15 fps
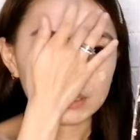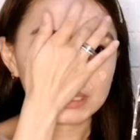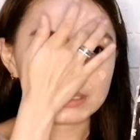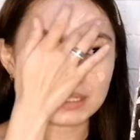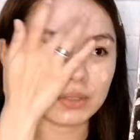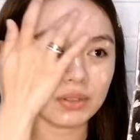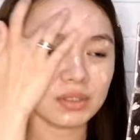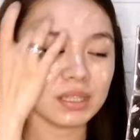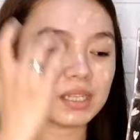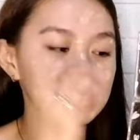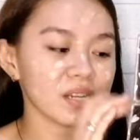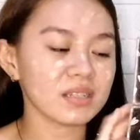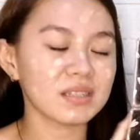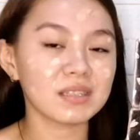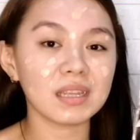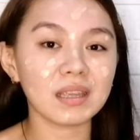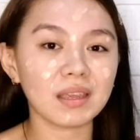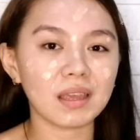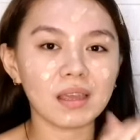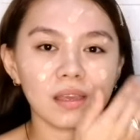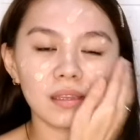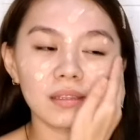Tapos ito hindi siya
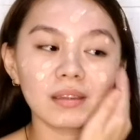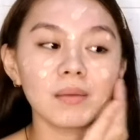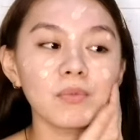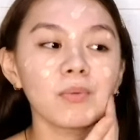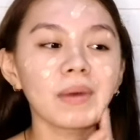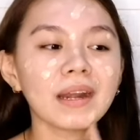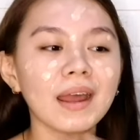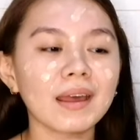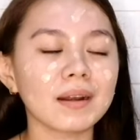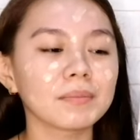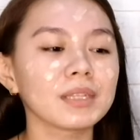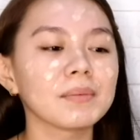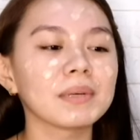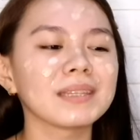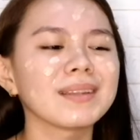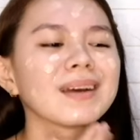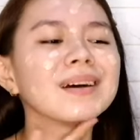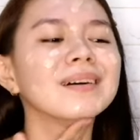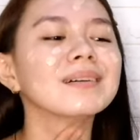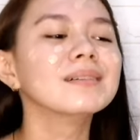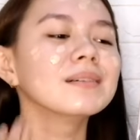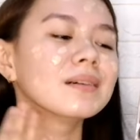sticky. Hindi mo mararamdaman
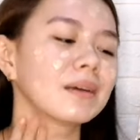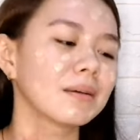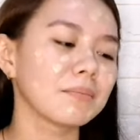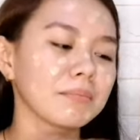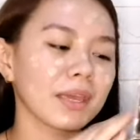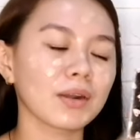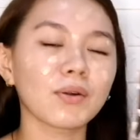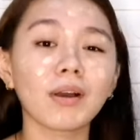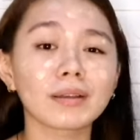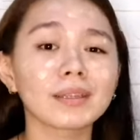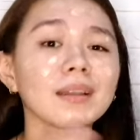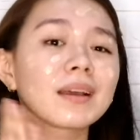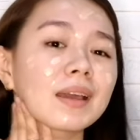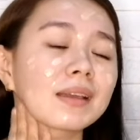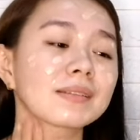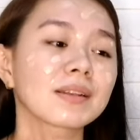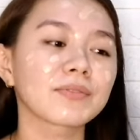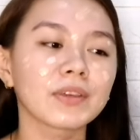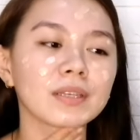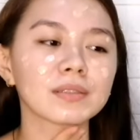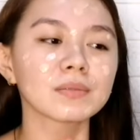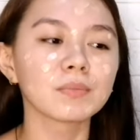na meron kang nilagay
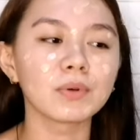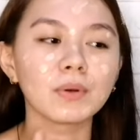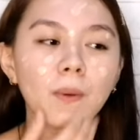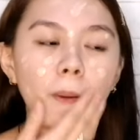sa face.